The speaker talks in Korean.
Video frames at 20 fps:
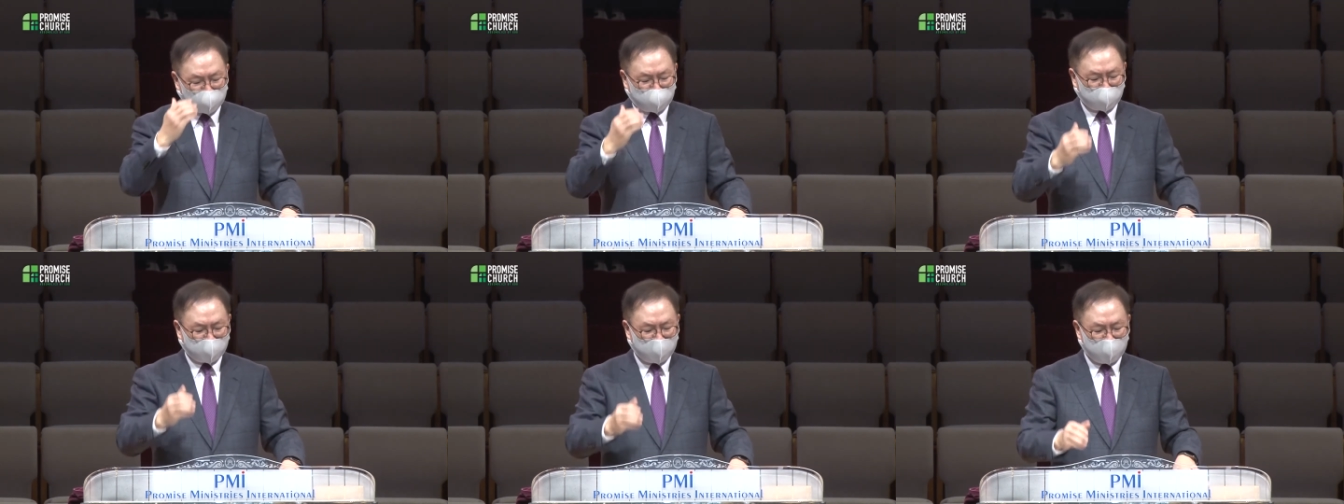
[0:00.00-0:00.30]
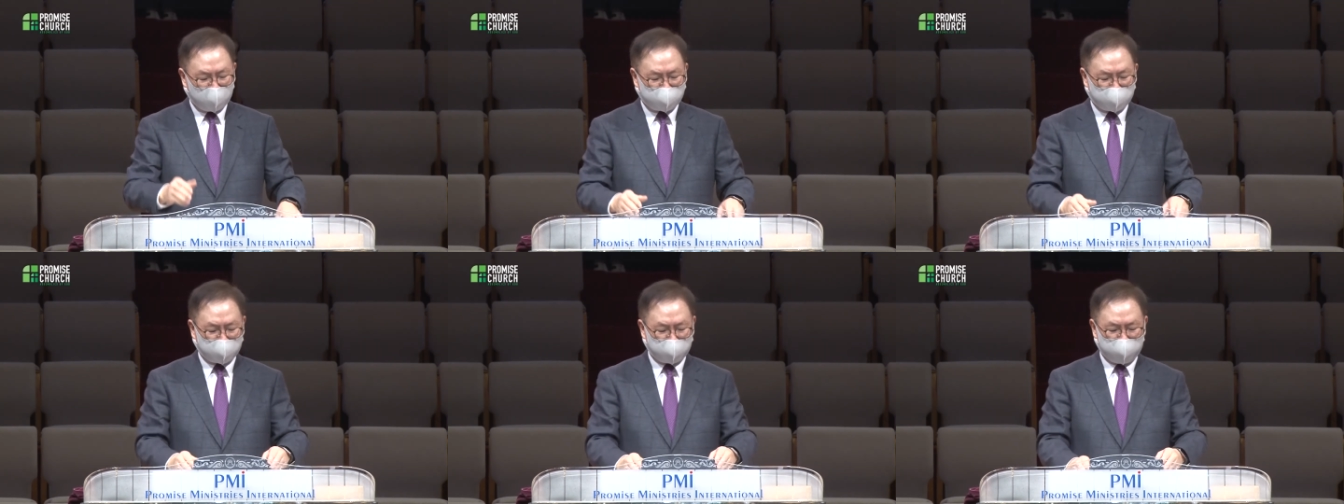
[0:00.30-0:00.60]
수가
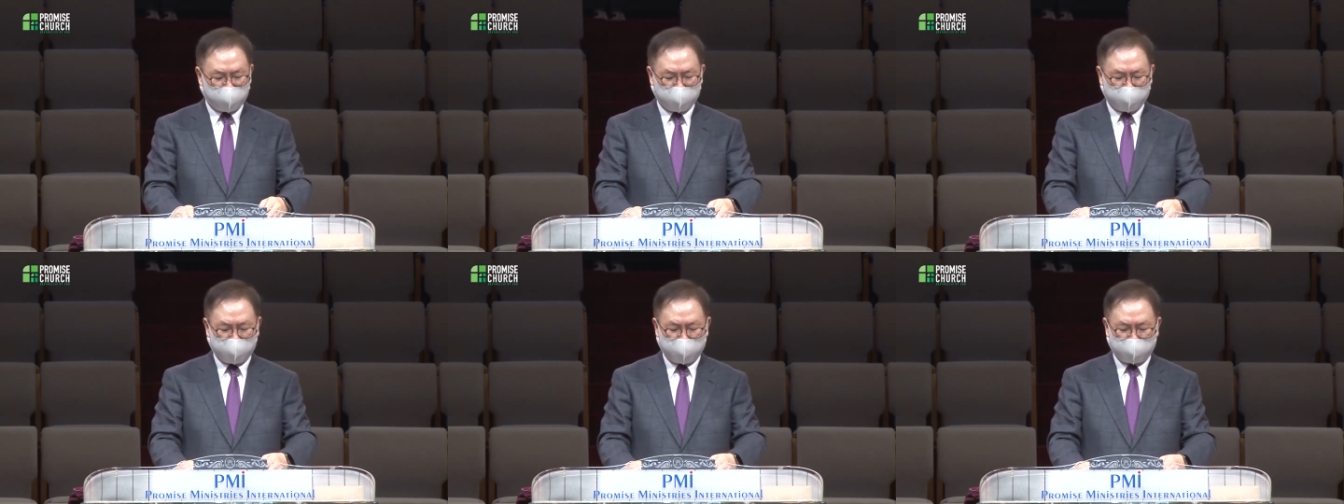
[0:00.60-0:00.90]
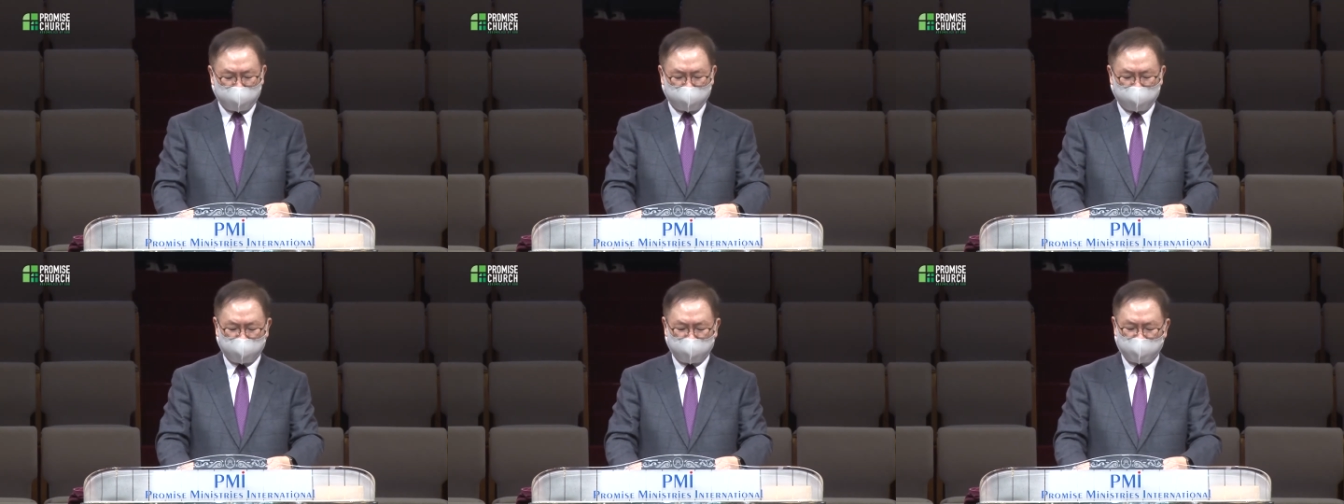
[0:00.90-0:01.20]
없습니다.
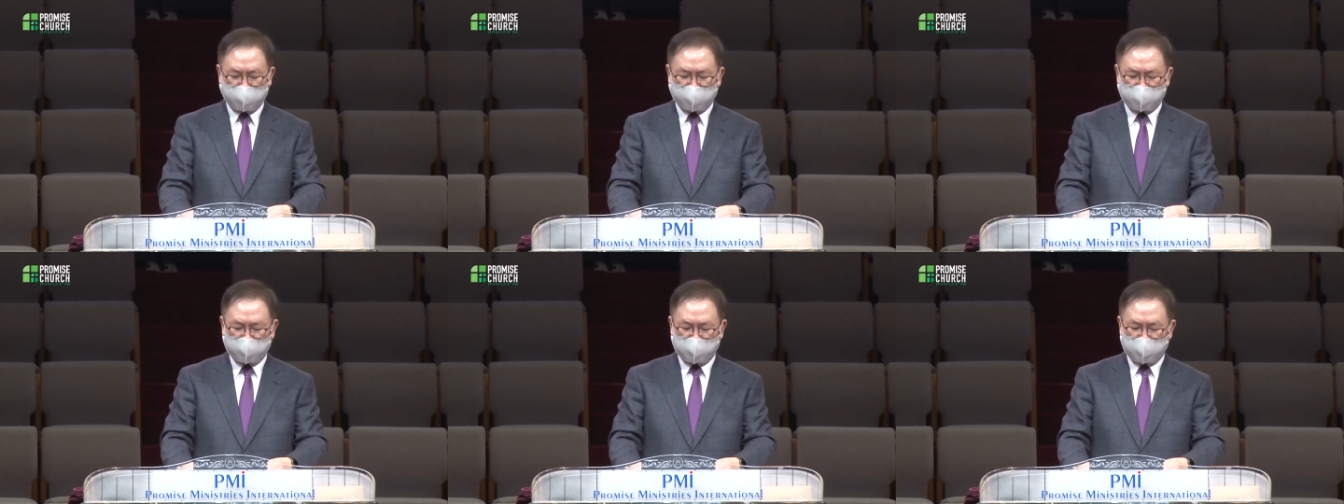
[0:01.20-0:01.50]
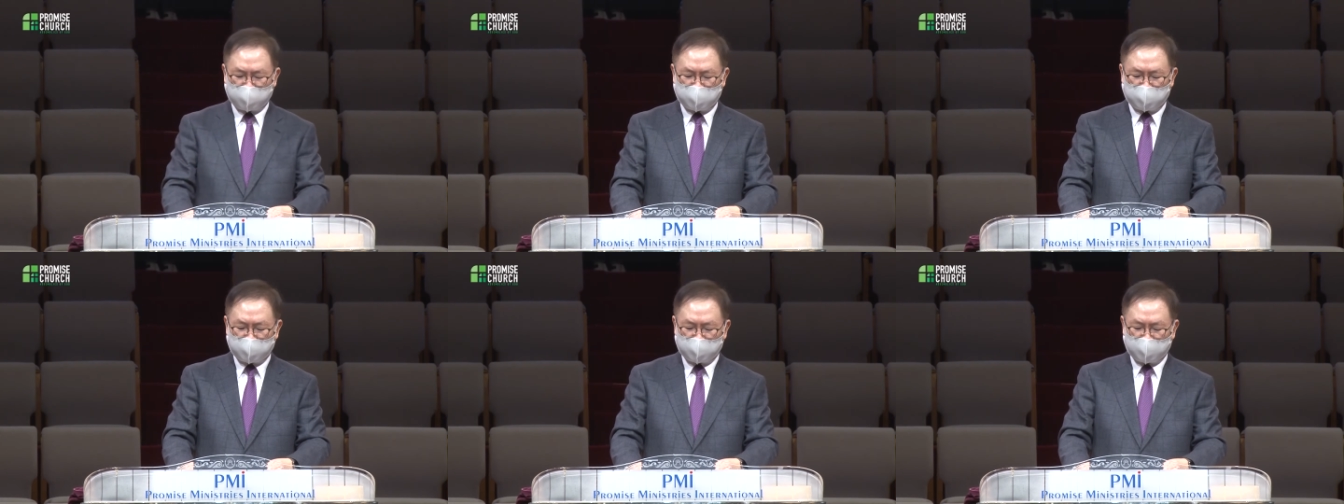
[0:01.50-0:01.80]

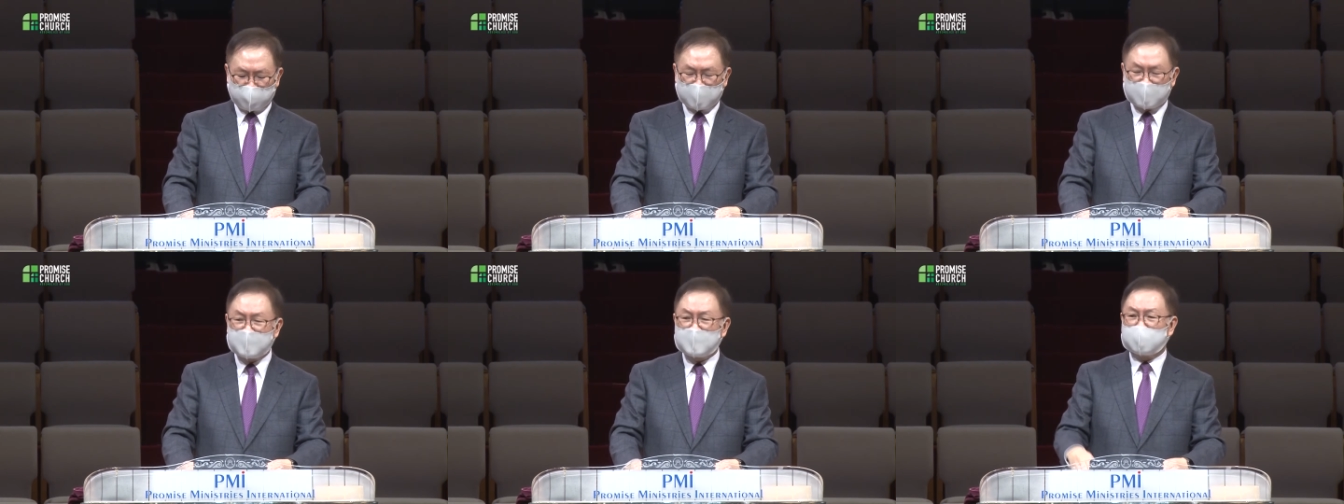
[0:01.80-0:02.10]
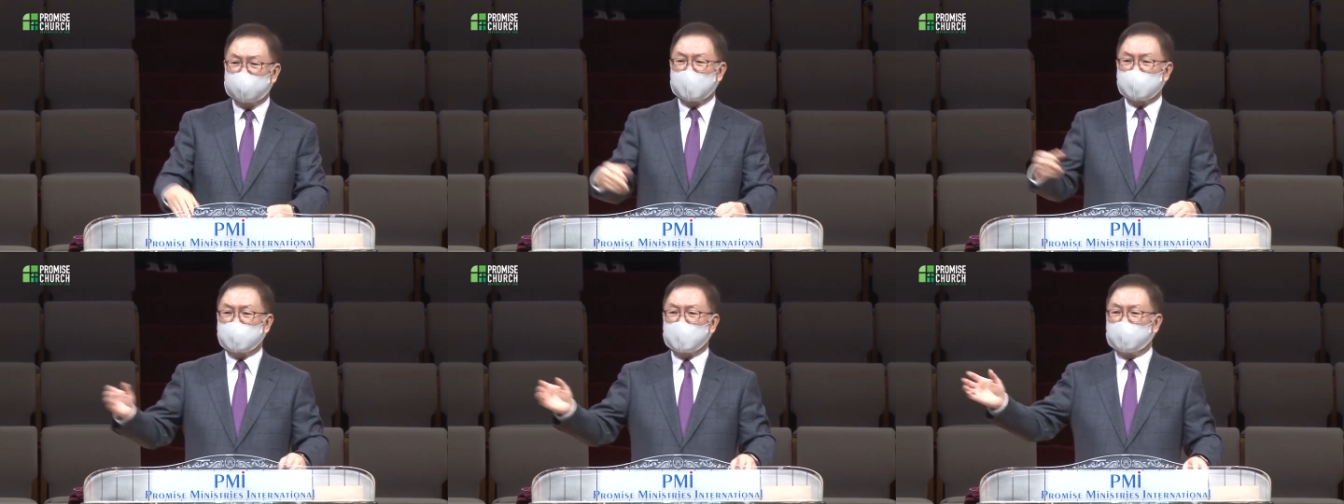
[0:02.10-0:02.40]

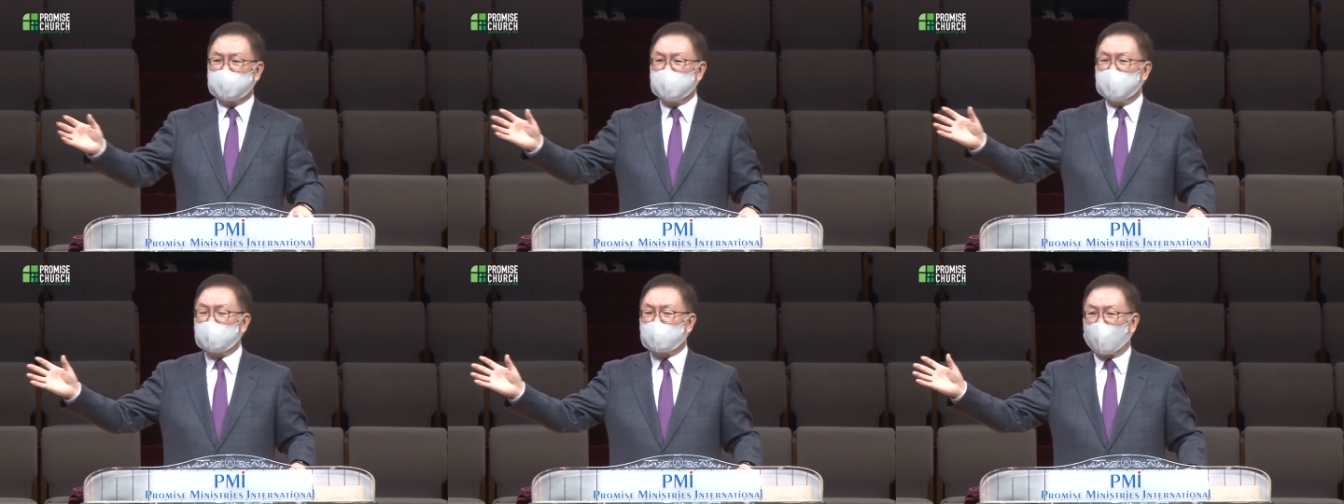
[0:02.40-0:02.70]
그래서 이